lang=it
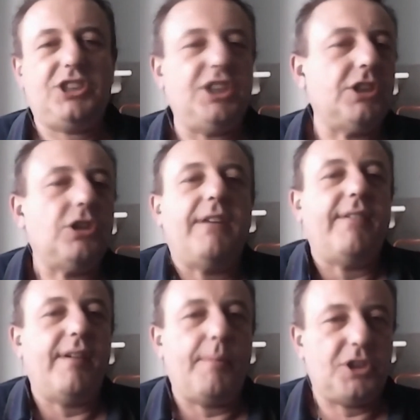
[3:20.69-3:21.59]
la gente non
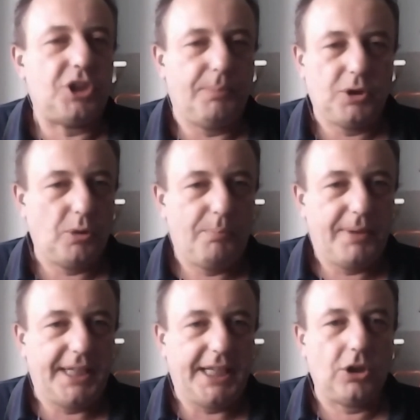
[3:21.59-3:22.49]
aveva percepito il
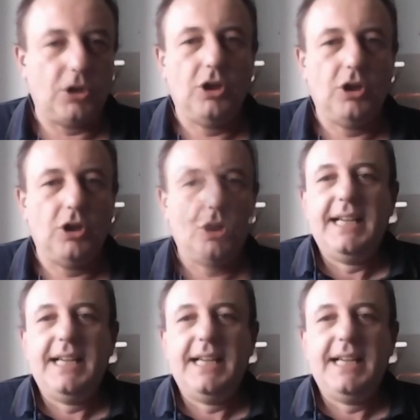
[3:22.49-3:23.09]
pericolo